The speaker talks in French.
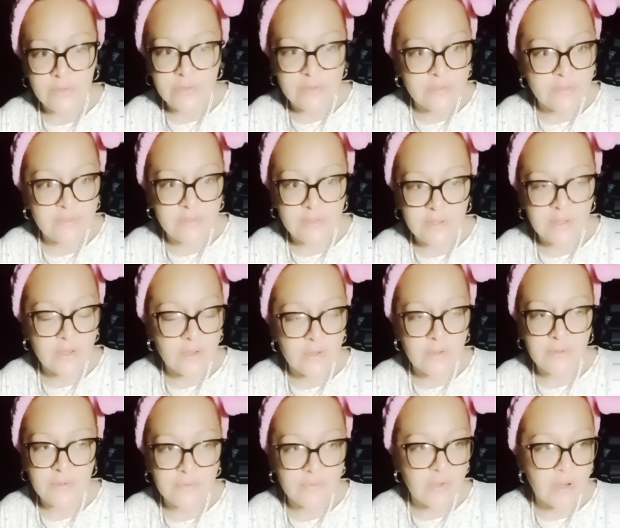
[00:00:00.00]
c'est
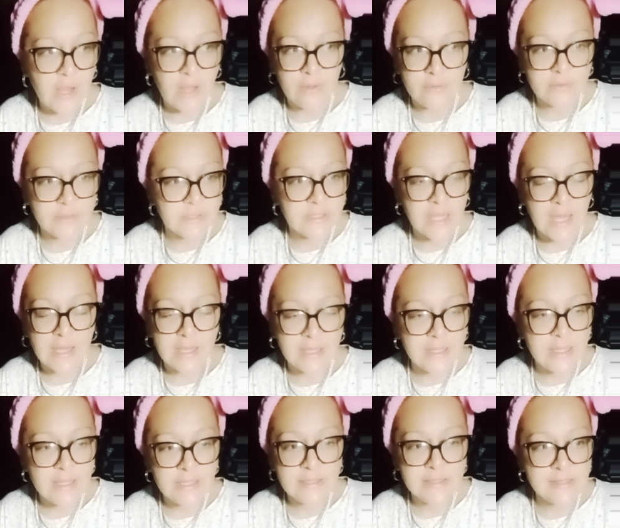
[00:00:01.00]
voilà, il n'y a
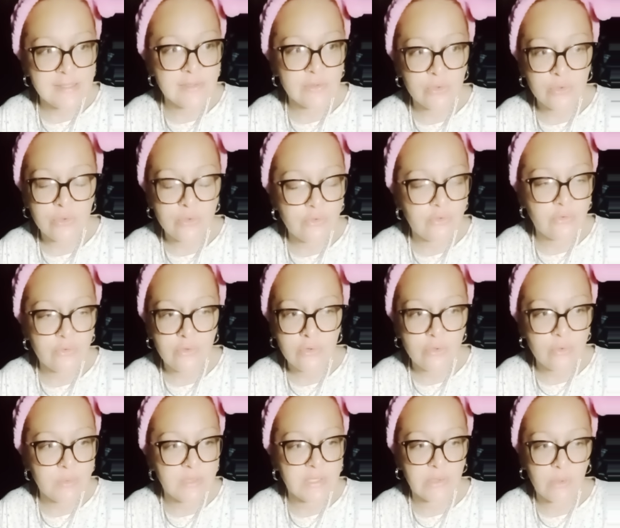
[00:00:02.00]
rien qui est au-dessus de
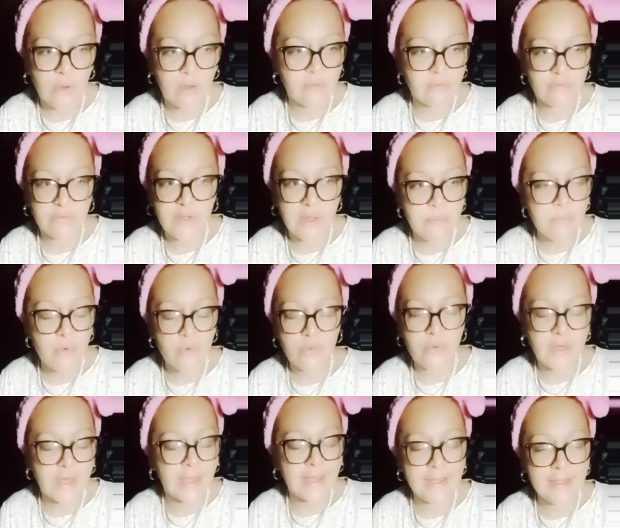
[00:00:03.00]
lui, quoi, vraiment
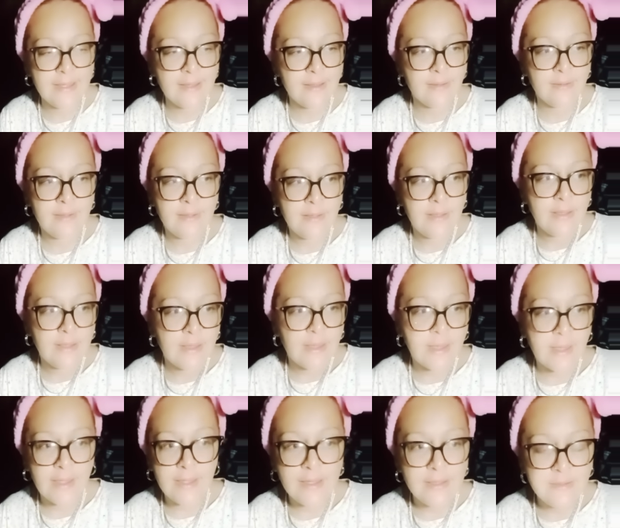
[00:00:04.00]
rien.
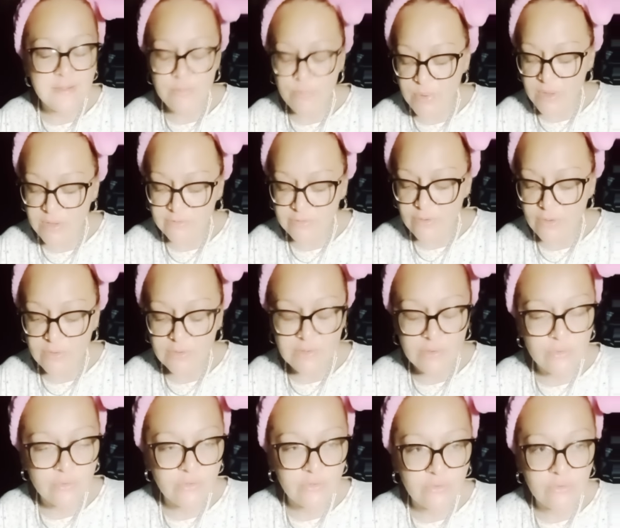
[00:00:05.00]
Rien ni personne n'est
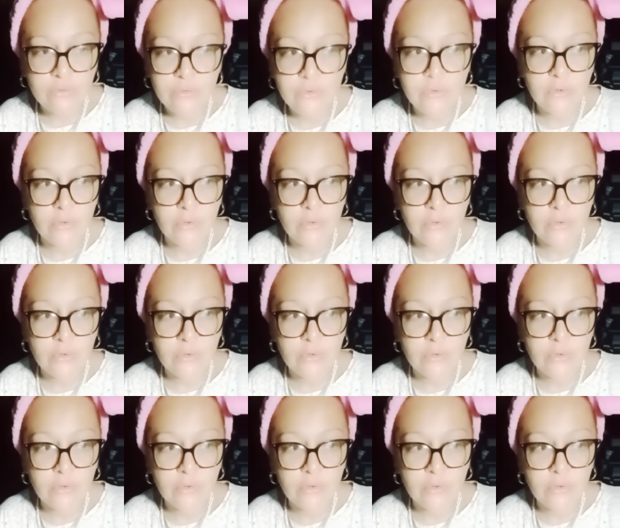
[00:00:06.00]
au-dessus de